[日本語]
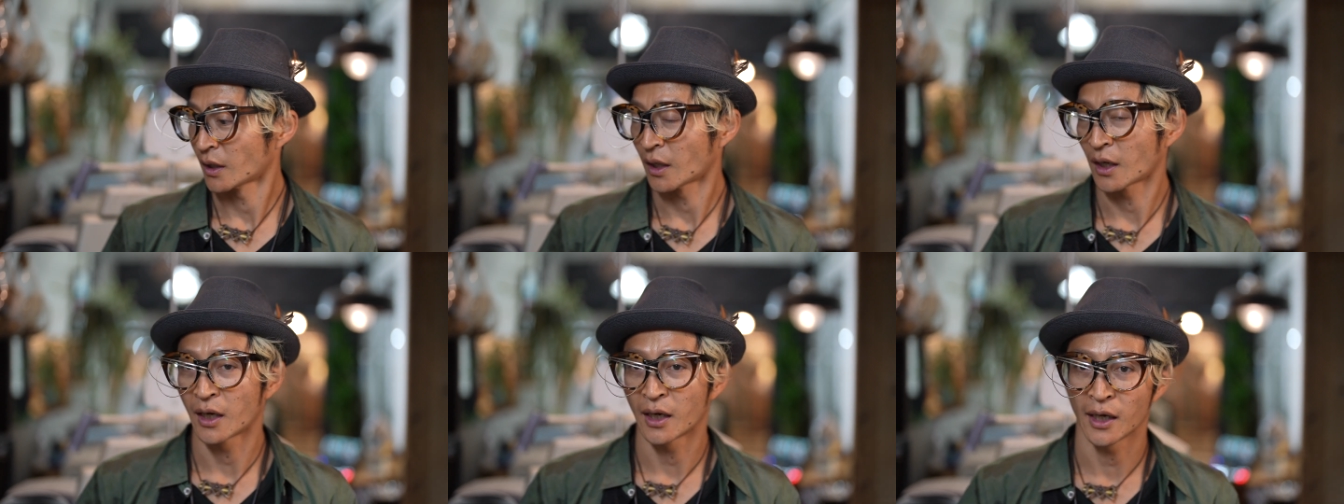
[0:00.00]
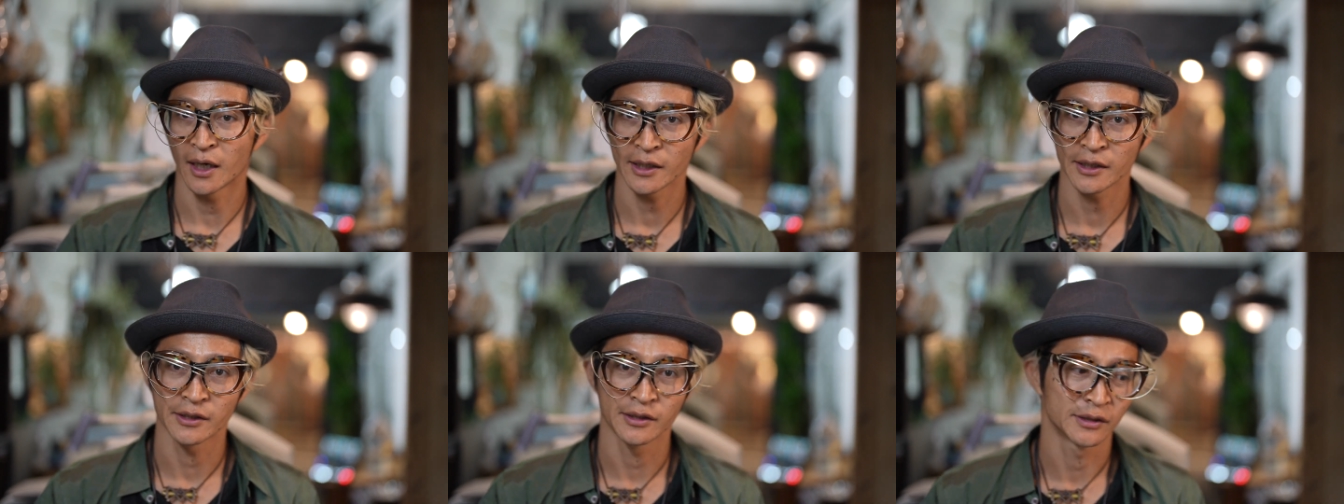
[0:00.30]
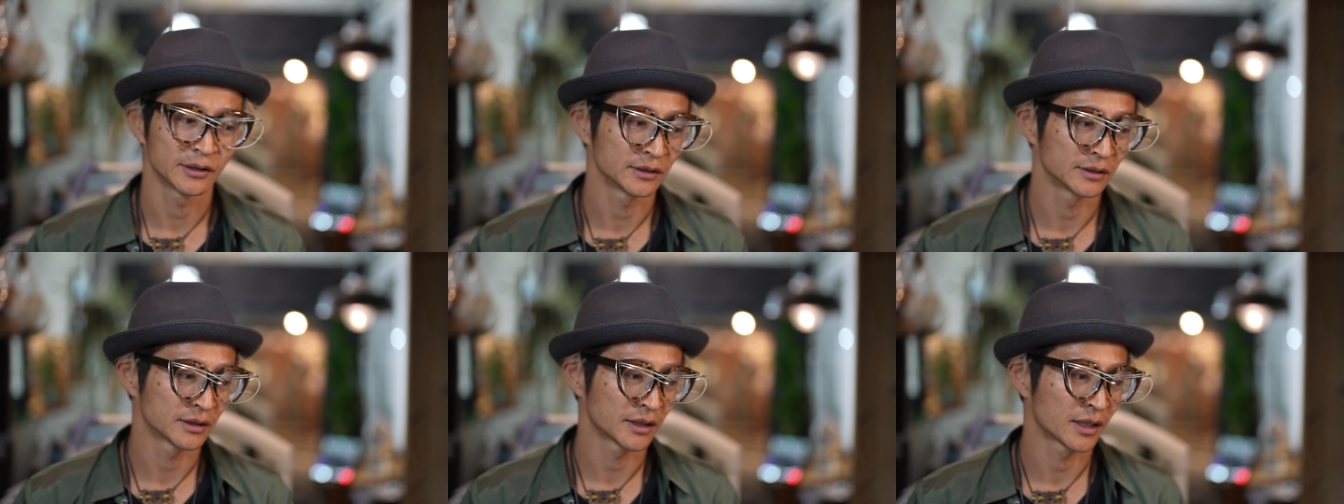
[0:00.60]
はい、
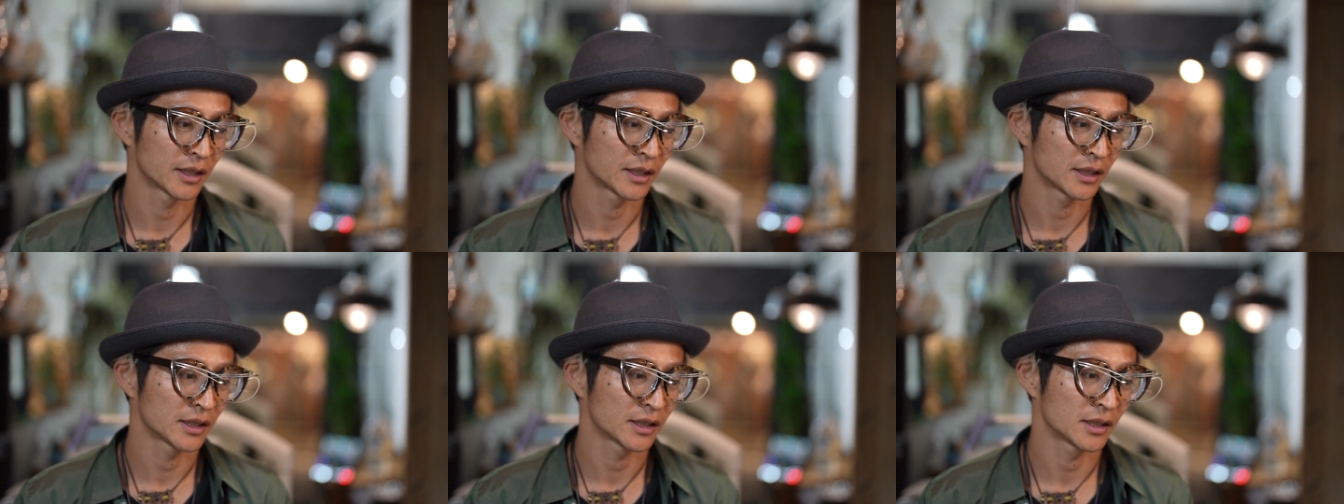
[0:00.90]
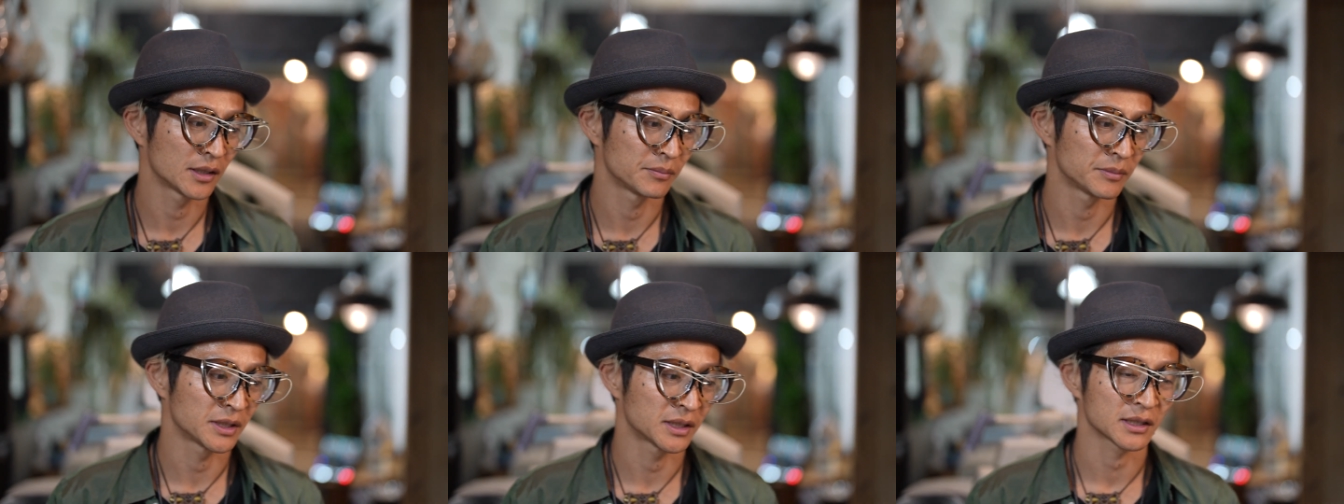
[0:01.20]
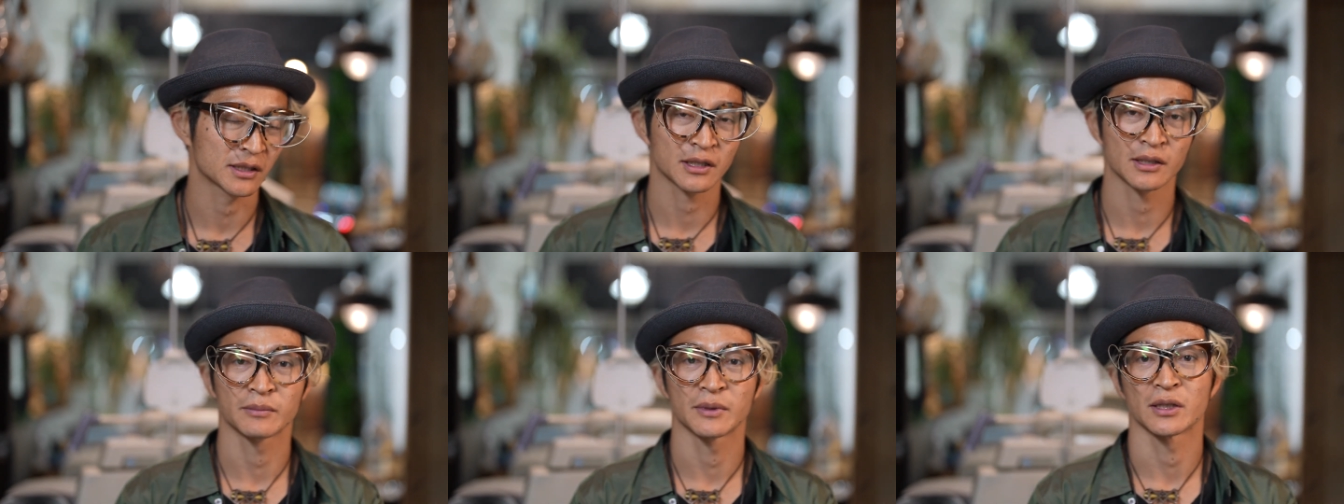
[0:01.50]
えー、皆
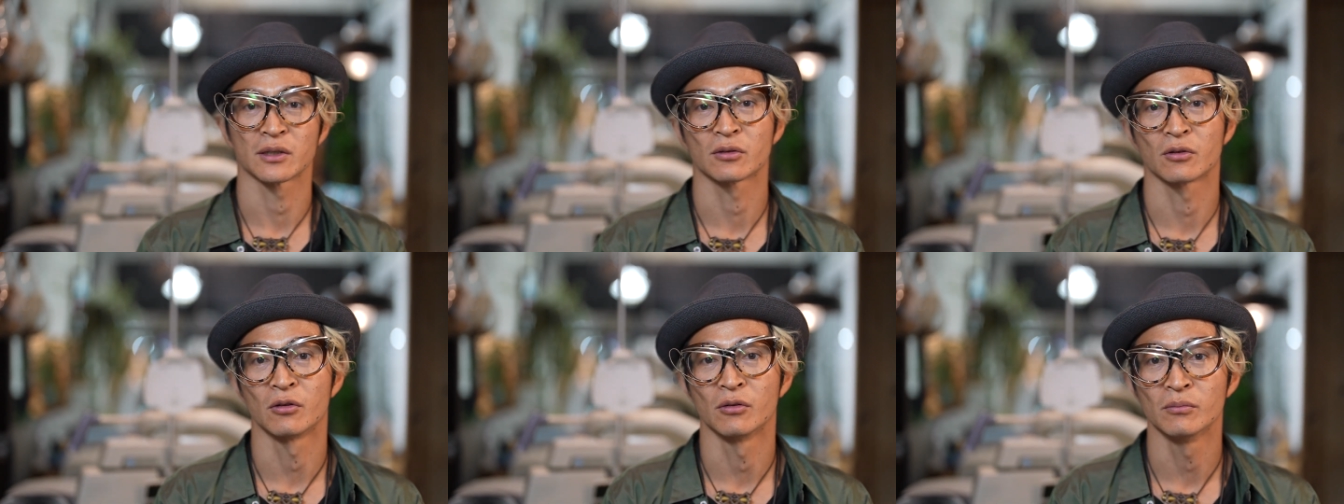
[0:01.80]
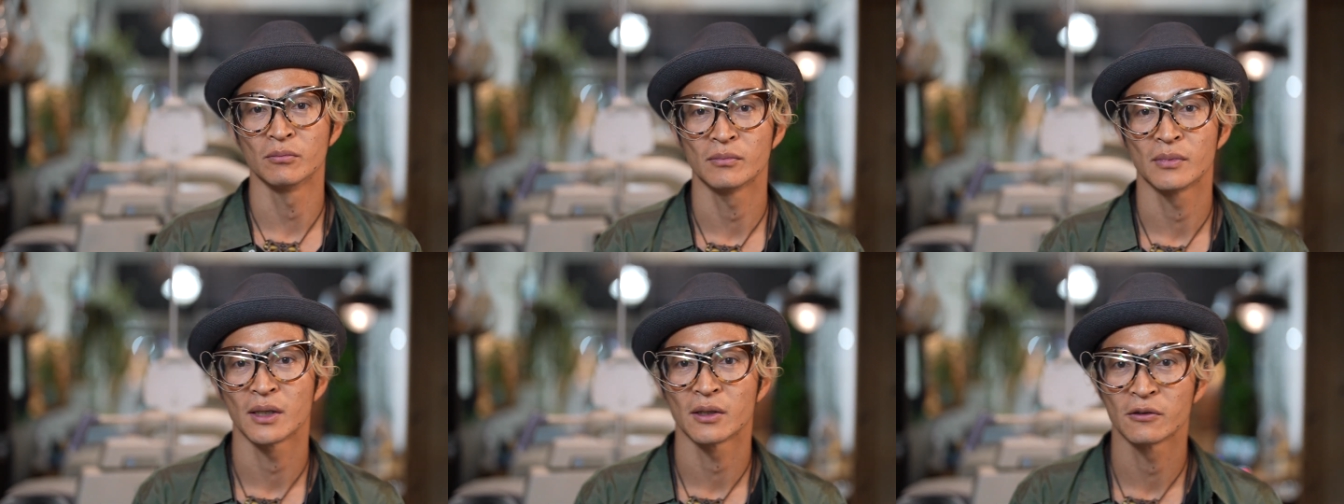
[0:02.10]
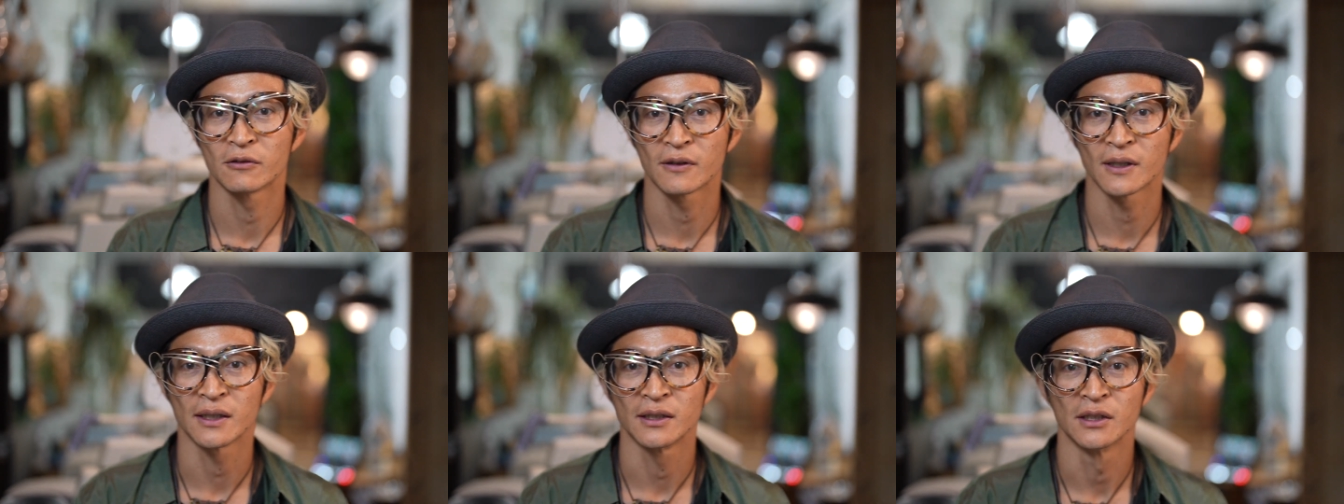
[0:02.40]
様こんば
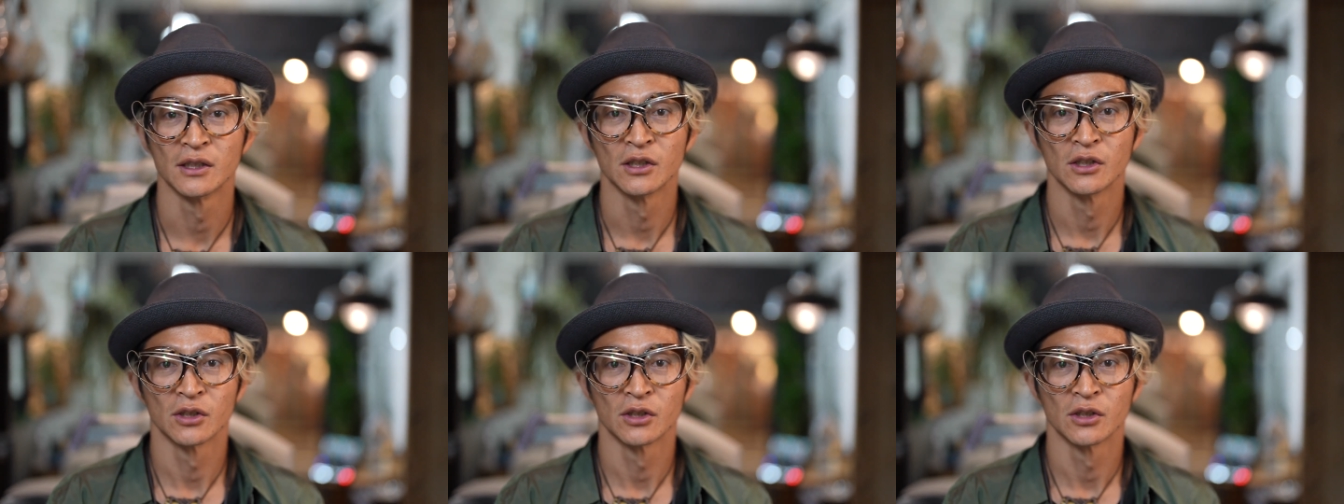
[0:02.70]
んは。